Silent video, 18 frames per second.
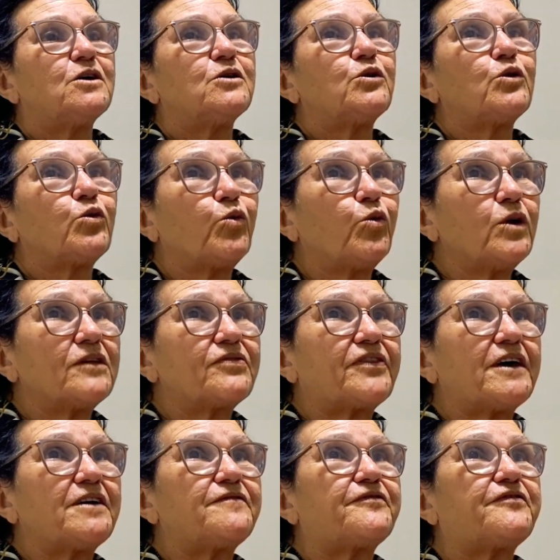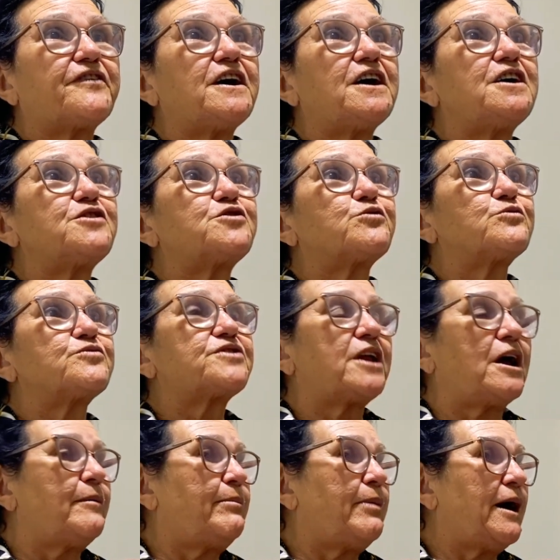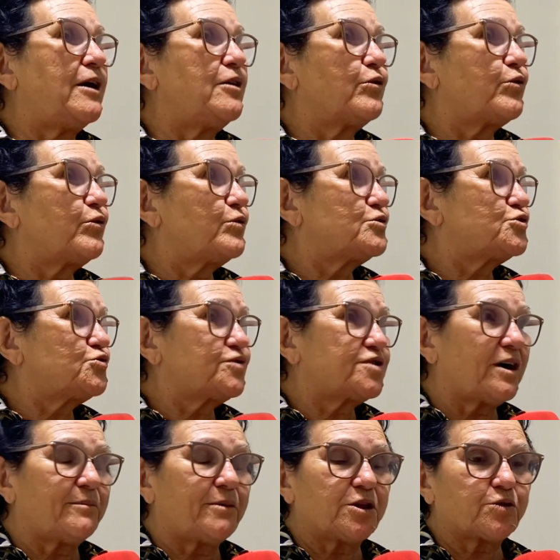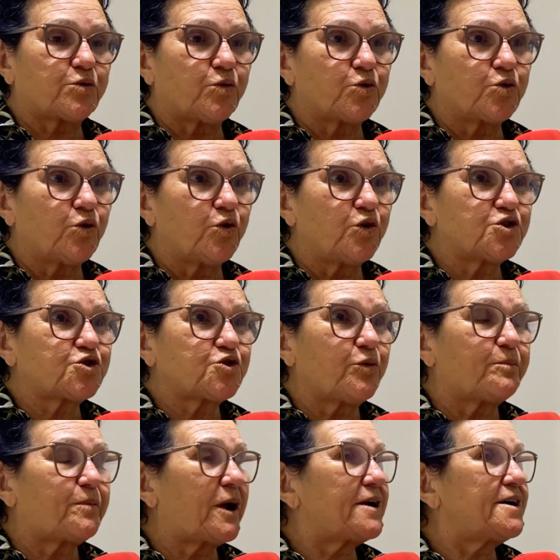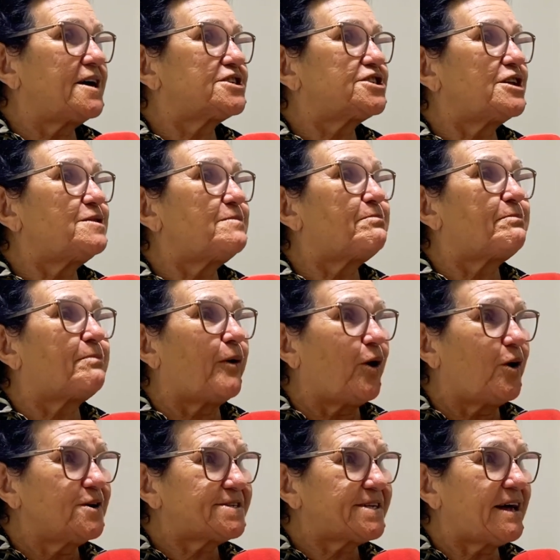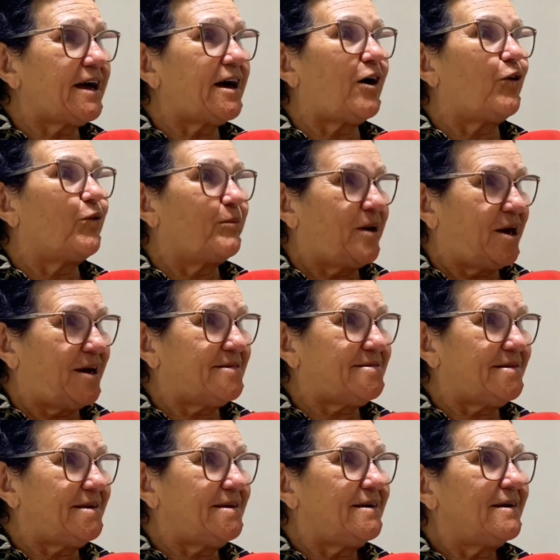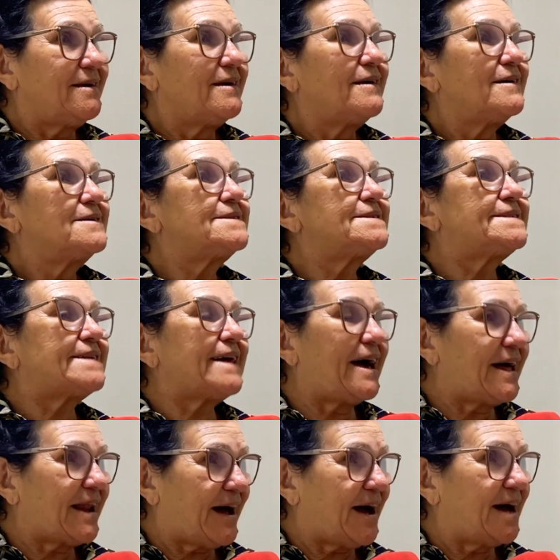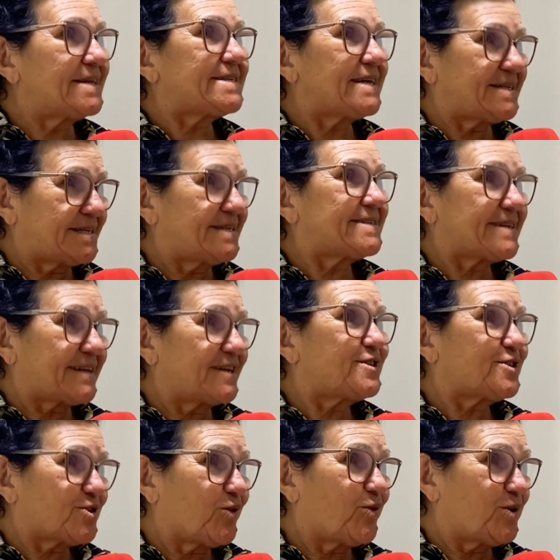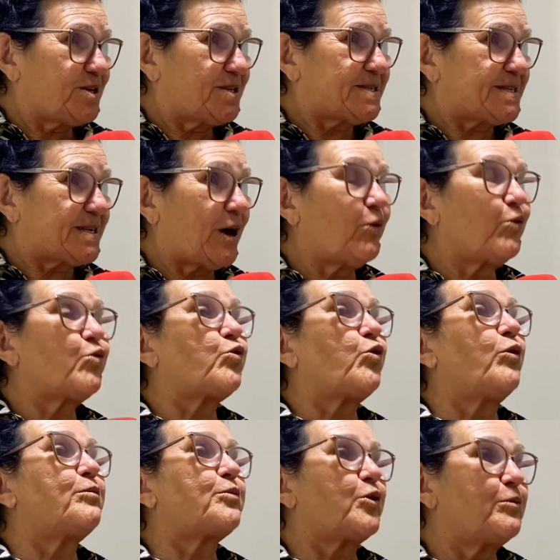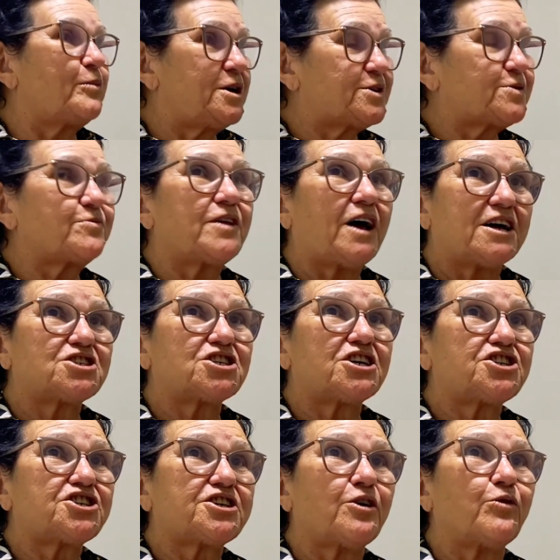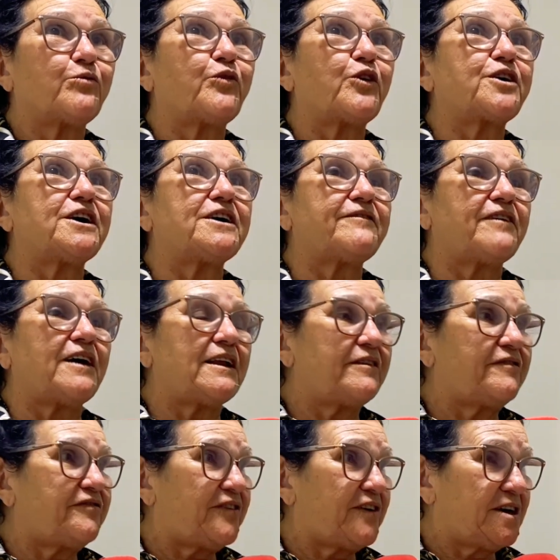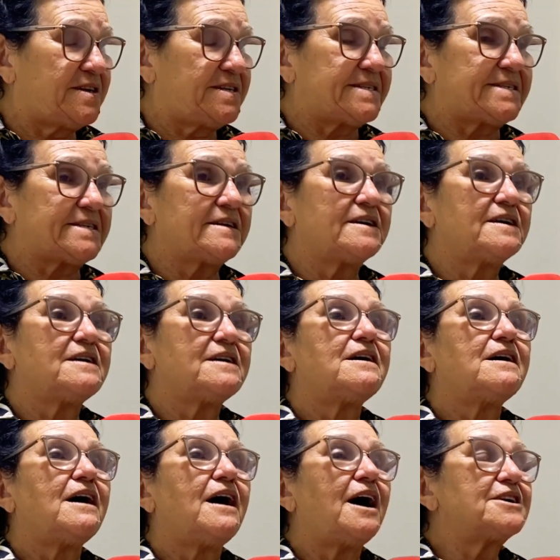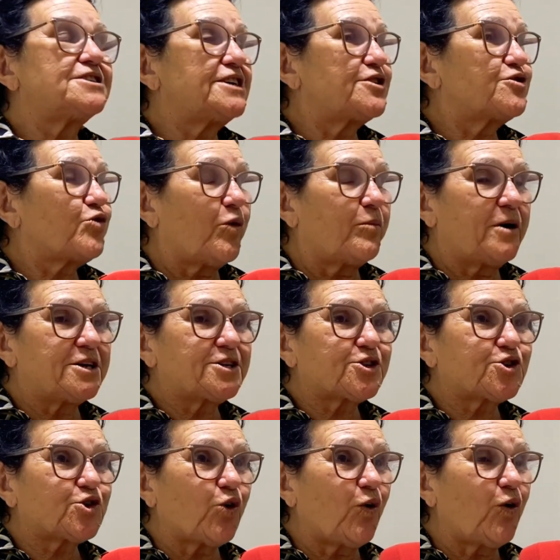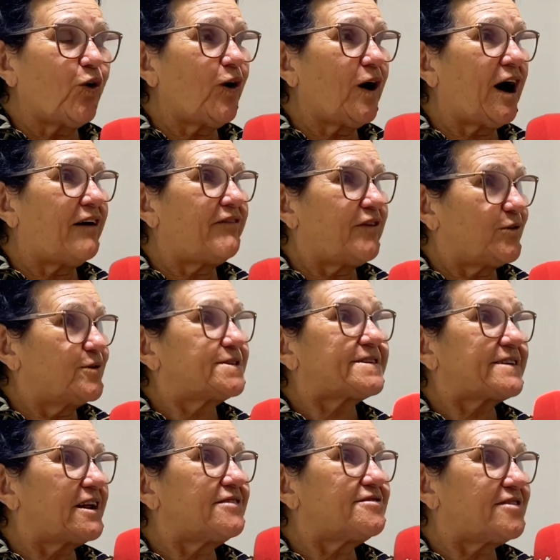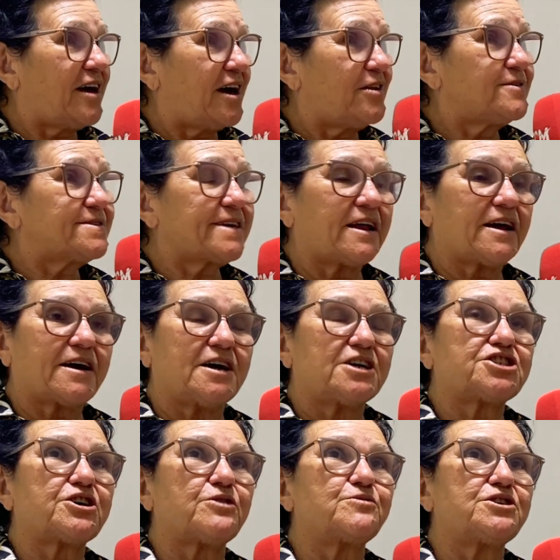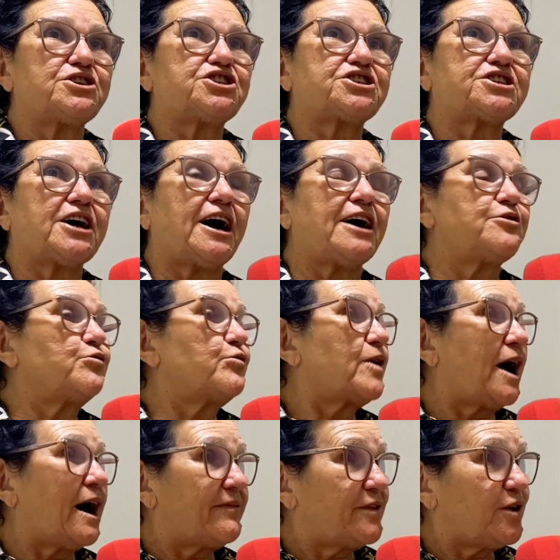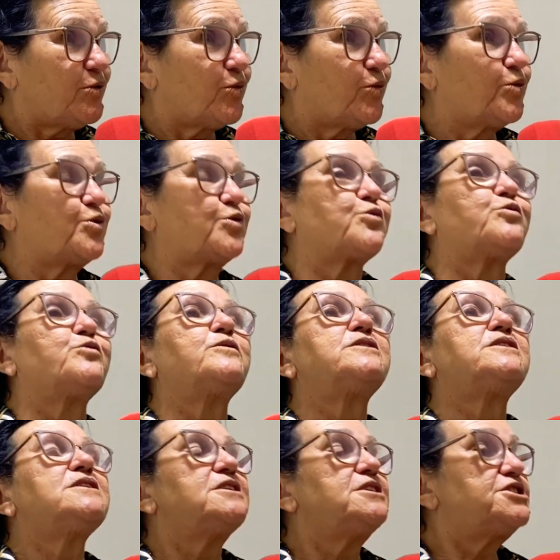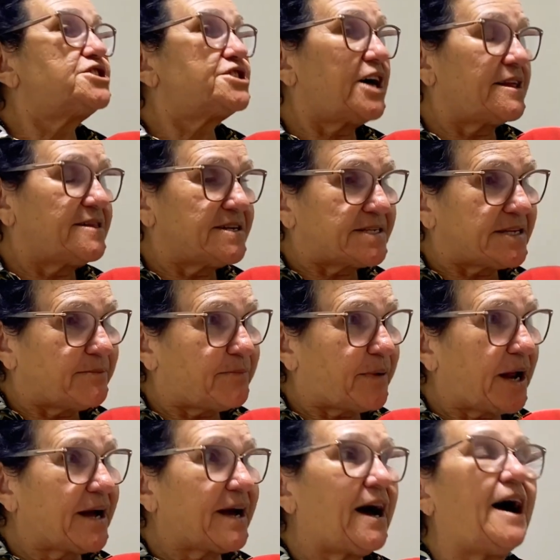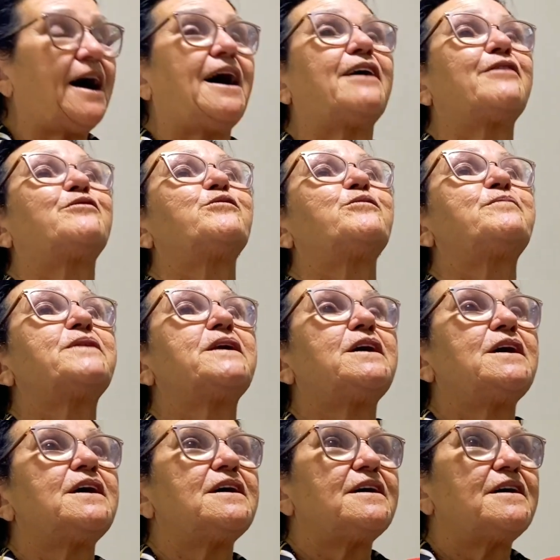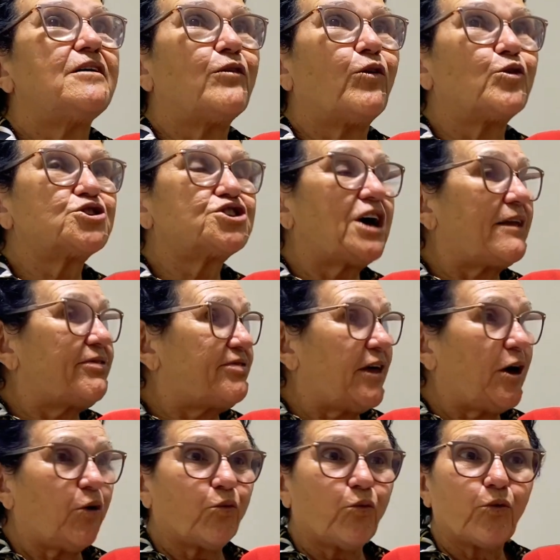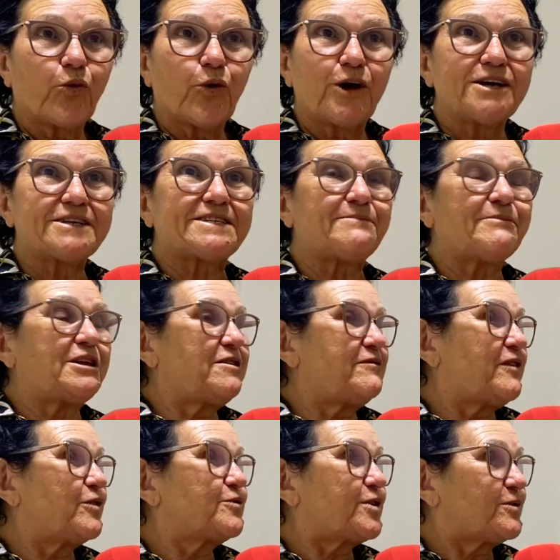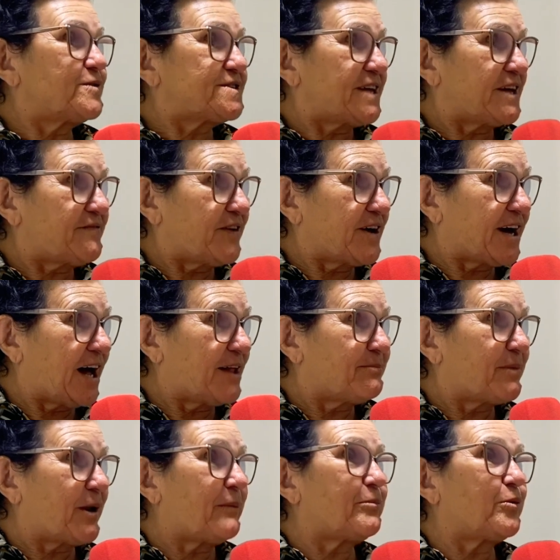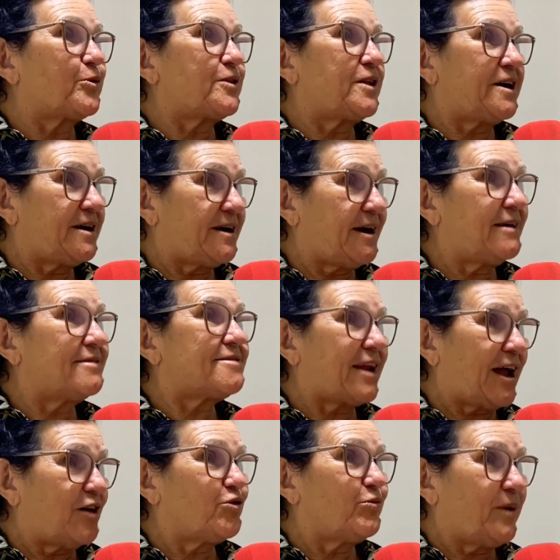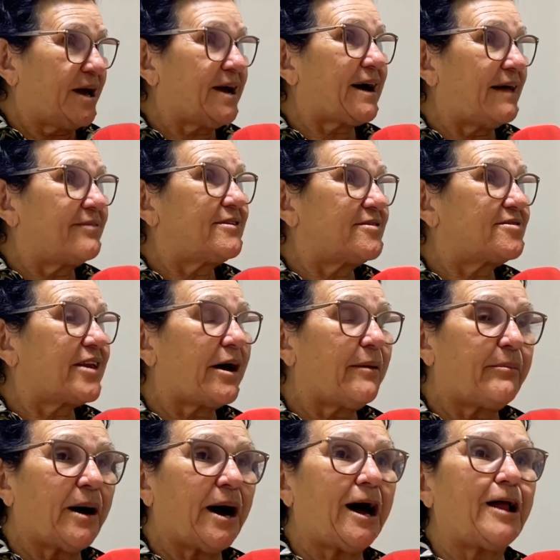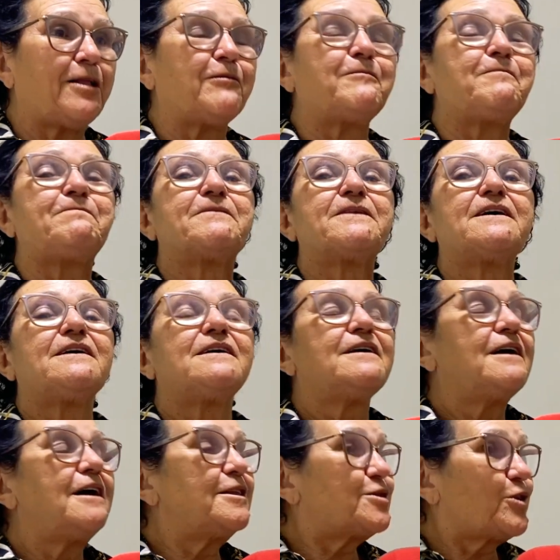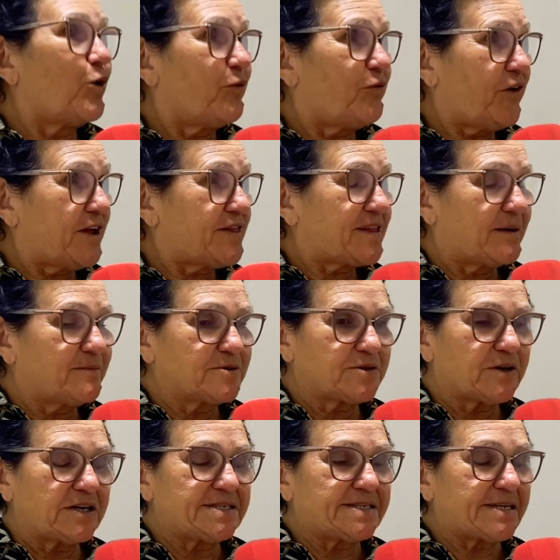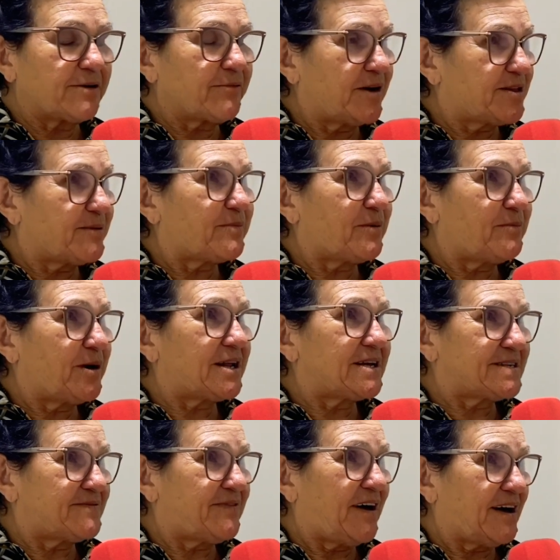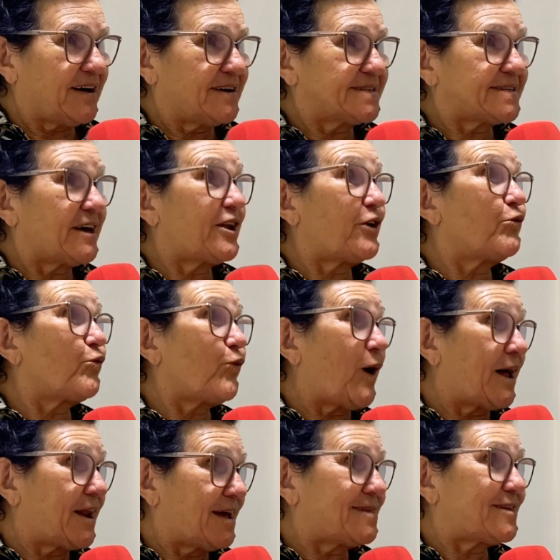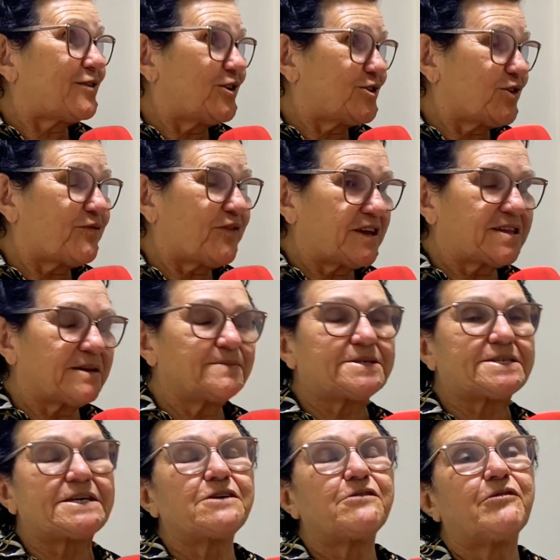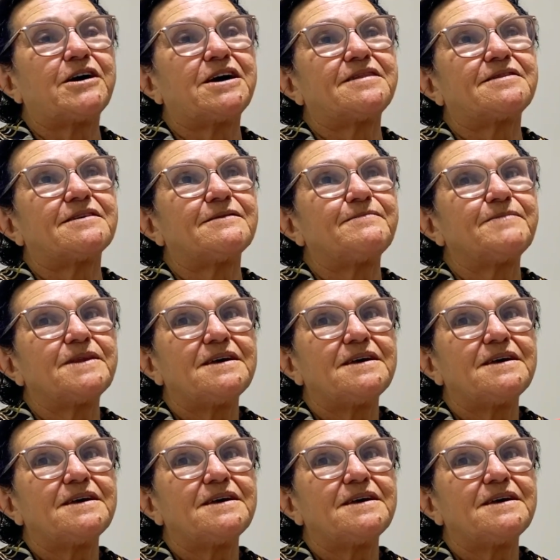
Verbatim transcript: Lula tem feito um trabalho conjuntamente conosco para que a gente possa realmente zerar essas inscrições. É um compromisso da gestão. Foi o que a Vale fez a gente começou a ver os critérios, que era a questão de estar no CAD único, estar desempregado, ou já ter algum conhecimento e faltar um certificado para poder entrar no mercado de trabalho. Então, ofertamos as 50 primeiras vagas, que eram 40, nós ofertamos 50.